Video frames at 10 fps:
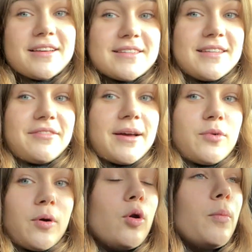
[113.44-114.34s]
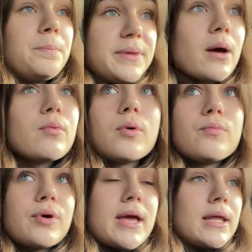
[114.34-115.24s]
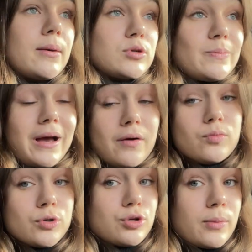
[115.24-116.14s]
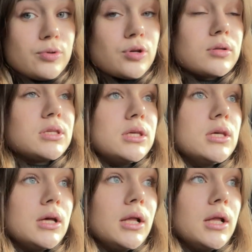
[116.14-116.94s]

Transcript: C'est vraiment le pire moment pour y aller. Bon, oh, c'est pas grave, au moins je suis un peu sortie.